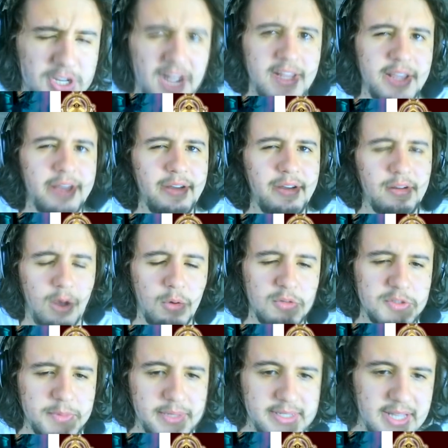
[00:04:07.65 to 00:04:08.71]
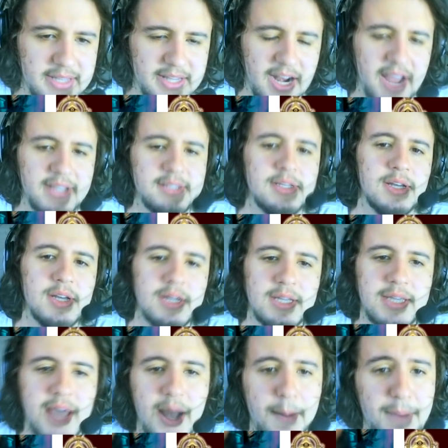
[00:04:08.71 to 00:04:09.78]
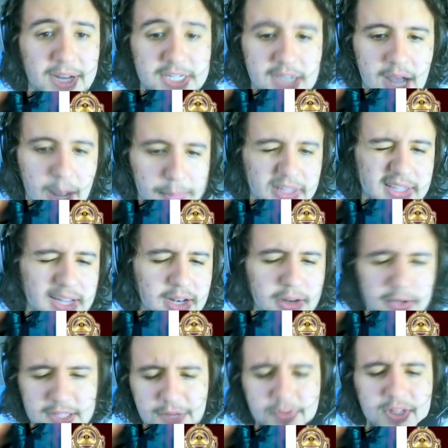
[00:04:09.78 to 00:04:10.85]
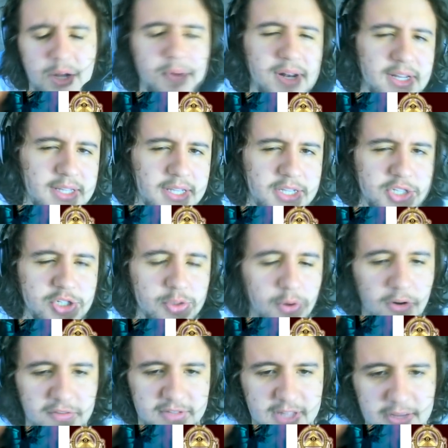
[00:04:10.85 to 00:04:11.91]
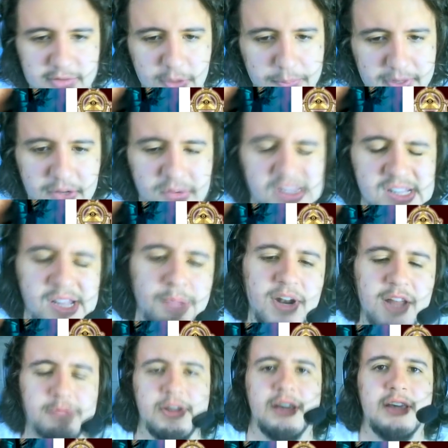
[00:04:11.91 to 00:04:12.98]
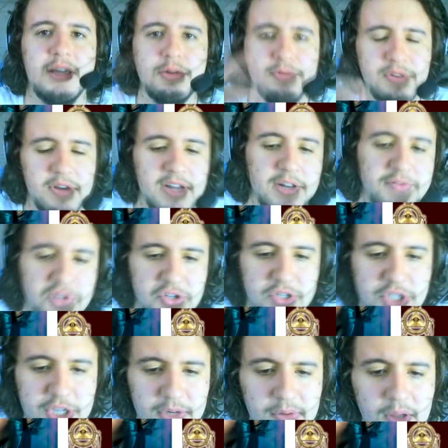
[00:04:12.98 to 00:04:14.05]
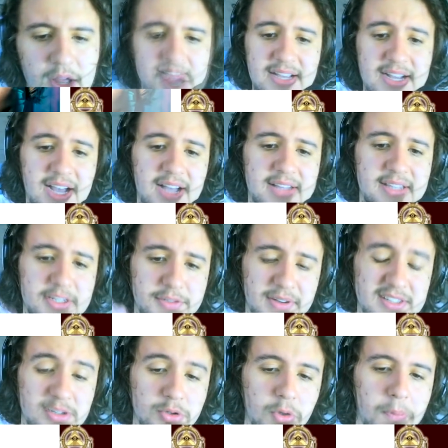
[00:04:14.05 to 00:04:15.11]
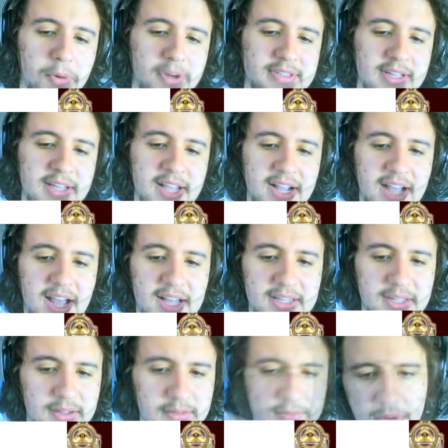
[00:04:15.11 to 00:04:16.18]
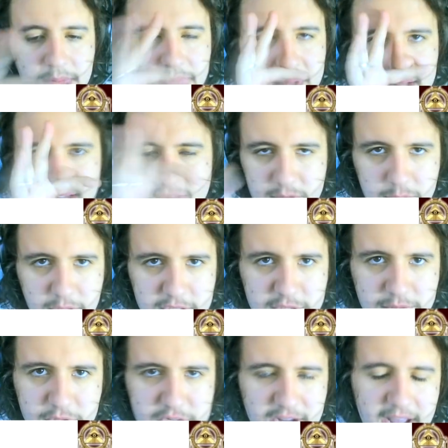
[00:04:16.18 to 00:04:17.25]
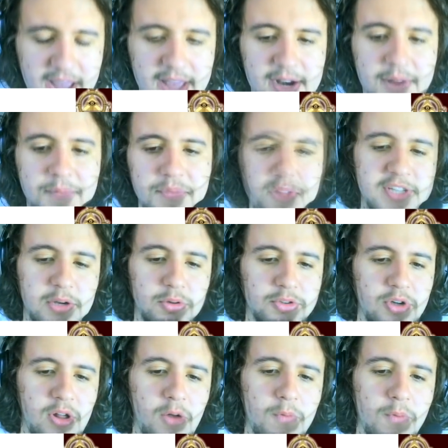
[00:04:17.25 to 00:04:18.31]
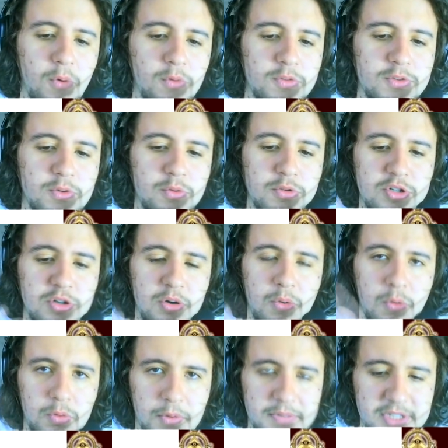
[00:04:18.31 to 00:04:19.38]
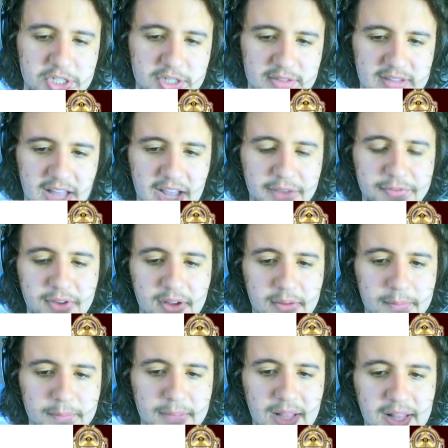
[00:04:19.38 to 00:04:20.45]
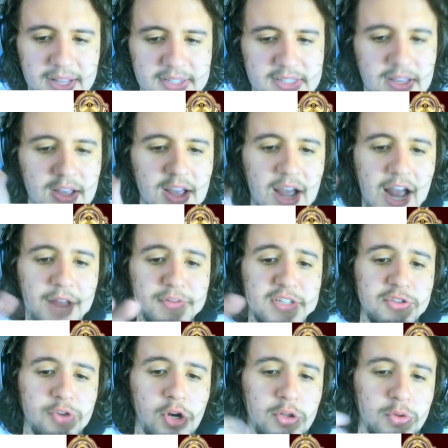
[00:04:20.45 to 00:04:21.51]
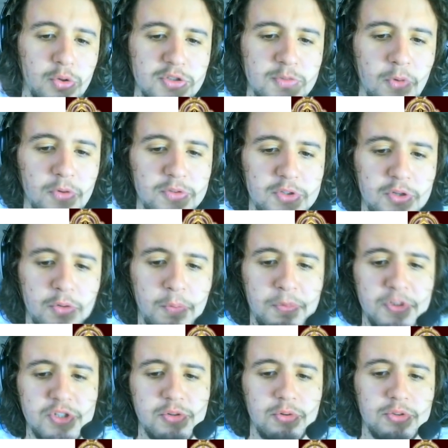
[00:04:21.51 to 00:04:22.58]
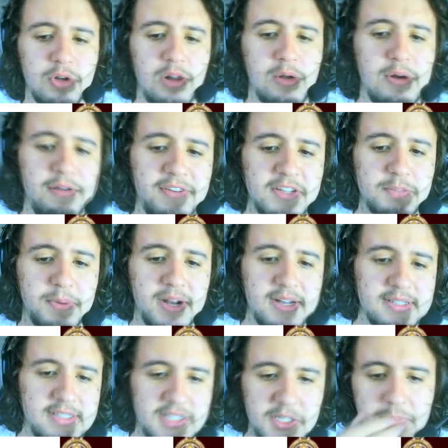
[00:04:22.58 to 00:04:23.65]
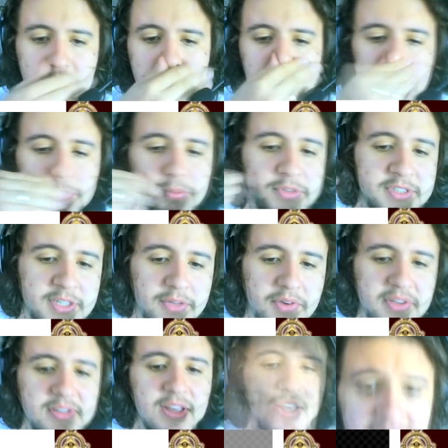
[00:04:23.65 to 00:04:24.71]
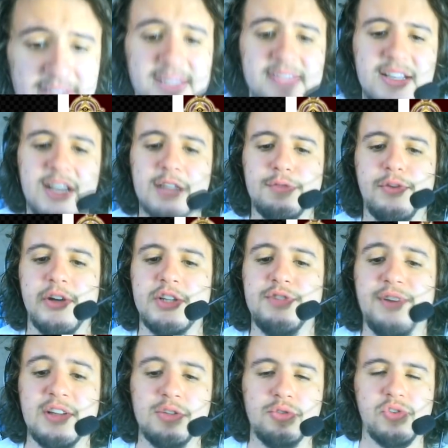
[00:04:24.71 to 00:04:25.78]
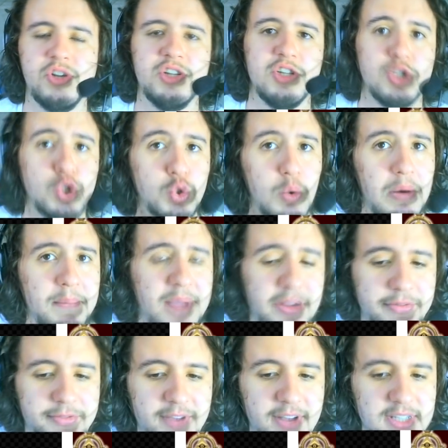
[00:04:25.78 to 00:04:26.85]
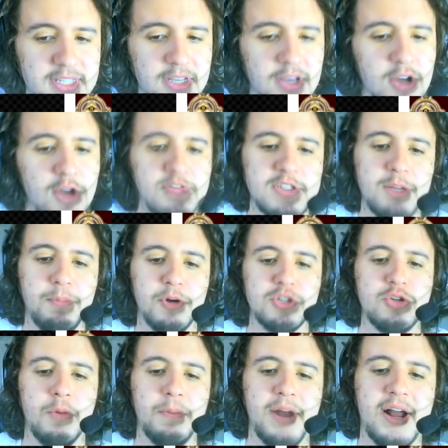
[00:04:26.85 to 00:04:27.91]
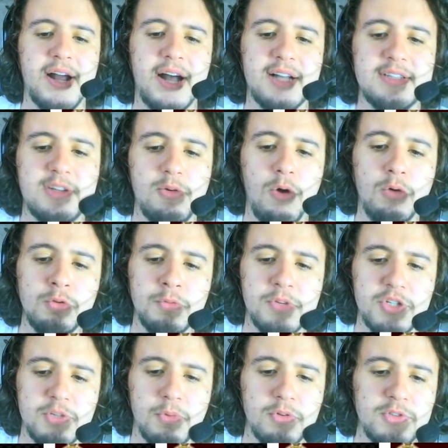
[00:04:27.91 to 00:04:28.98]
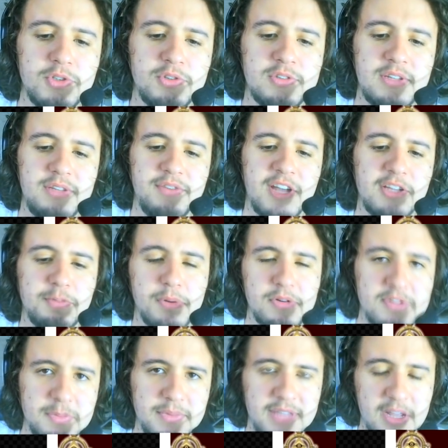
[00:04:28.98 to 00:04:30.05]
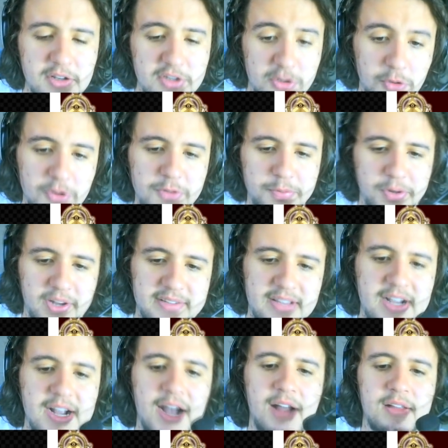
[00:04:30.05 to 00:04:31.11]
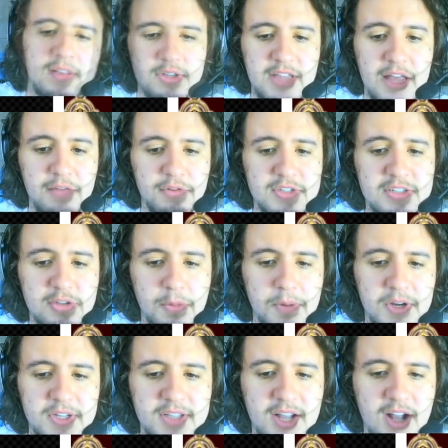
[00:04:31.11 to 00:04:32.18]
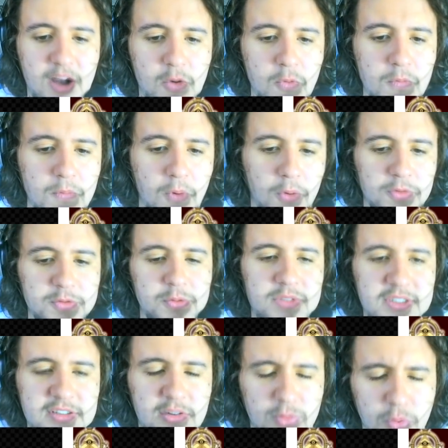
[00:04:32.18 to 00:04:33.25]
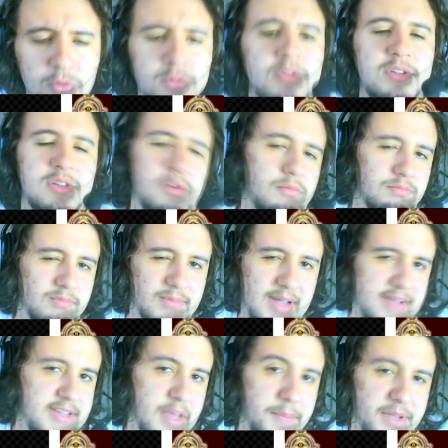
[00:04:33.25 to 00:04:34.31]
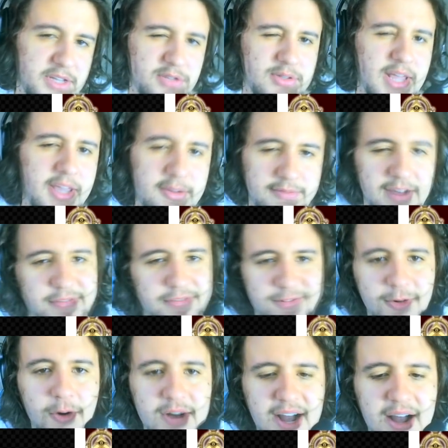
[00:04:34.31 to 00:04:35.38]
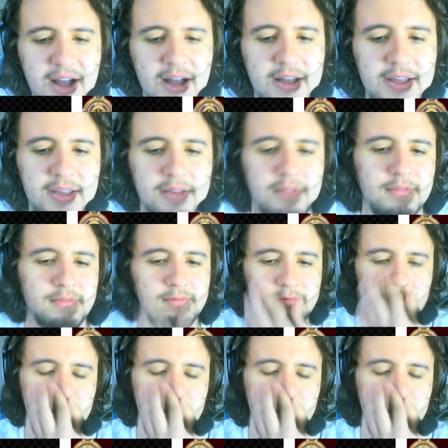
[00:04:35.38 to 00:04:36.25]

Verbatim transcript: eu já li há uns meses atrás que é a mágica rápida dele. Eu até vou dar uma lida aqui de novo, né? Só para dar uma lembrada, porque quem não viu aquele vídeo antigo. Essa carta, ativação não pode ser negada. Então, beleza, tu ativou, já era. Se você controla um monstro cujo o nome seja Slifer, beleza. Aí você destrói todos os monstros que o oponente controla com a face para cima, quanto possíveis. E daí, se essa carta foi ativada durante a sua main phase, você pode comprar cartas igual ao número de monstros enviados para o cemitério destruídos por essa carta. Só que daí você só pode atacar com um monstro nesse turno. Então, basicamente, o deck vai focar em